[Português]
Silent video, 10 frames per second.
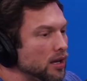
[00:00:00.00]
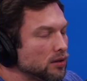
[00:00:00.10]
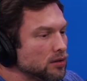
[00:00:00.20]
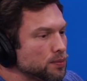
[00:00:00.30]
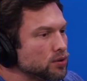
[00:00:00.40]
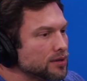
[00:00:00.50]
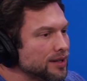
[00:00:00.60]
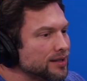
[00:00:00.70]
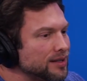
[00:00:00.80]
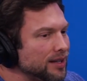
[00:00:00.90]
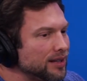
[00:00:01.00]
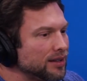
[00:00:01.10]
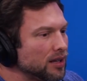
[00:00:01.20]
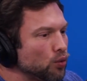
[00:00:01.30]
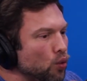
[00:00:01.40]
Então as pessoas elas têm que
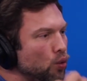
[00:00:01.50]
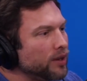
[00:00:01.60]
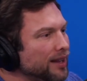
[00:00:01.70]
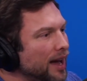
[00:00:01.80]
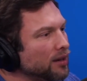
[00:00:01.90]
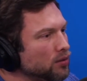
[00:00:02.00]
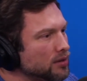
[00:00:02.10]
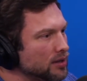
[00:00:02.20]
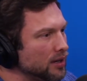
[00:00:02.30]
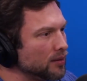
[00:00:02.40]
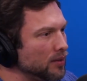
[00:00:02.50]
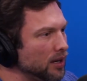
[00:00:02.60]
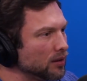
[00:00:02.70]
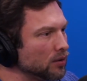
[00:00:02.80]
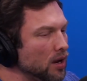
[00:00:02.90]
ter o cuidado e o
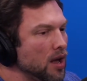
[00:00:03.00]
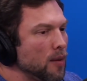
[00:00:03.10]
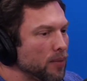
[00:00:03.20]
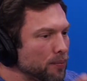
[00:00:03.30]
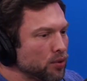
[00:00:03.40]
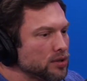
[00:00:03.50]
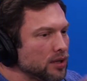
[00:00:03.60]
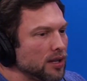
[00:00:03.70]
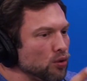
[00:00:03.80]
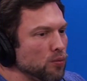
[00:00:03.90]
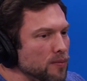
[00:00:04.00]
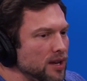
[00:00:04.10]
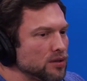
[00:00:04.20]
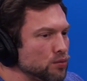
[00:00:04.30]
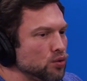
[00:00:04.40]
discernimento para proceder do
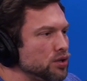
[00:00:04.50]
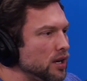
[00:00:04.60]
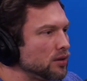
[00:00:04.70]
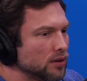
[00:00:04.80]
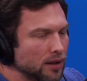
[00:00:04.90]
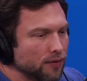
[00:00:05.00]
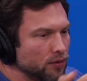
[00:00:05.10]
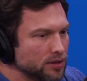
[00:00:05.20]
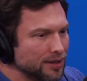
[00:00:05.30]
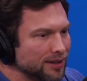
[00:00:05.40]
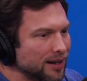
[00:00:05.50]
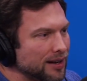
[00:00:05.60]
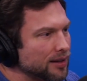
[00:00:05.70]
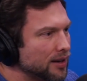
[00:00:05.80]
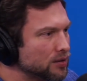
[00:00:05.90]
mesmo jeito que ela fosse entrar
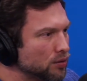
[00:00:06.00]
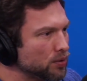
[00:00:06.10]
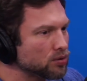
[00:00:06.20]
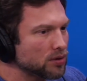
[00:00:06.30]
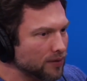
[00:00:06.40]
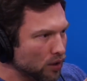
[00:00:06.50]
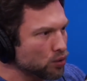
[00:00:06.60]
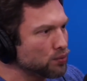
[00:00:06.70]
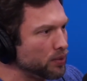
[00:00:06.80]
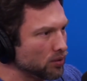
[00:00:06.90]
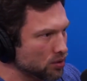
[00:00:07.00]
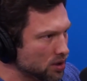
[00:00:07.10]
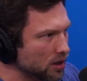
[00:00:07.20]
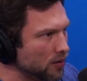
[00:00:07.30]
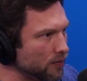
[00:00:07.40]
na casa de uma pessoa. Você claro. vai cuspir no
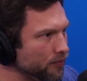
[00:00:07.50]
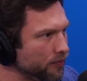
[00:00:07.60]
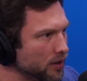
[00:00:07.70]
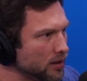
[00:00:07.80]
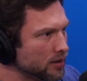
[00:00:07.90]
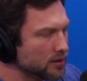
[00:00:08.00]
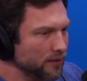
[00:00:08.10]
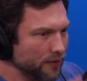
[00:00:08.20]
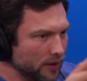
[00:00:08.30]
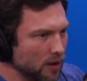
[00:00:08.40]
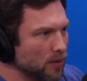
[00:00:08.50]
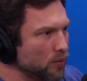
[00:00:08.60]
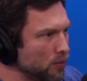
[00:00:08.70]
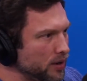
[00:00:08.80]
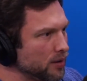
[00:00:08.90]
chão? Você vai falar uma
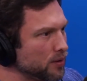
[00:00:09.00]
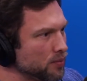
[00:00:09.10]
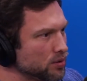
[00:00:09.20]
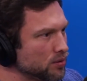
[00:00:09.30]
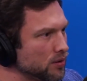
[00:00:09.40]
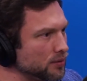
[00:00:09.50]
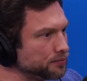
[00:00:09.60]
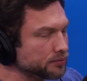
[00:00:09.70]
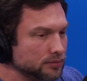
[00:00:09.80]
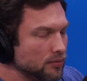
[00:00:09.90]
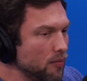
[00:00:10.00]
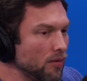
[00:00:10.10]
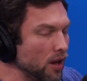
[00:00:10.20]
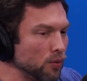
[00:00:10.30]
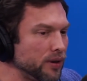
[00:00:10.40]
abobrinha para a pessoa?
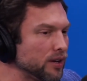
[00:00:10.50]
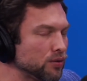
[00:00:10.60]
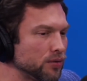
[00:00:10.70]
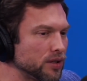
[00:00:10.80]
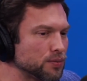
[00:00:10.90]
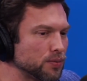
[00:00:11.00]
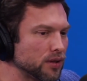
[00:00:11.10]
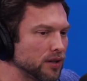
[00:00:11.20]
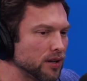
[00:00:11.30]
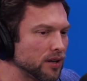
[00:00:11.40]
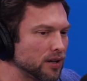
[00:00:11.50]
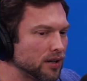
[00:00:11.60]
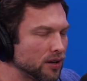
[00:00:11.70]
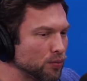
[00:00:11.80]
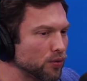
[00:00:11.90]
Eu brinco com isso, porque
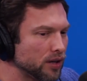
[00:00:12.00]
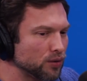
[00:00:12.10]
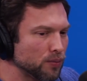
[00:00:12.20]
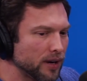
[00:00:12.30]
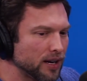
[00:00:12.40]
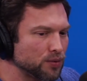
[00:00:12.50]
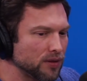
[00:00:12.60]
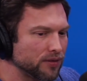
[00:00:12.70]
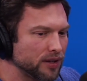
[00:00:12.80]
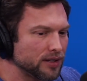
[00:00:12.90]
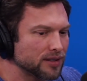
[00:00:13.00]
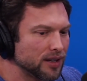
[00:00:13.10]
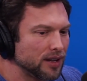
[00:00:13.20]
eu morei num prédio uma vez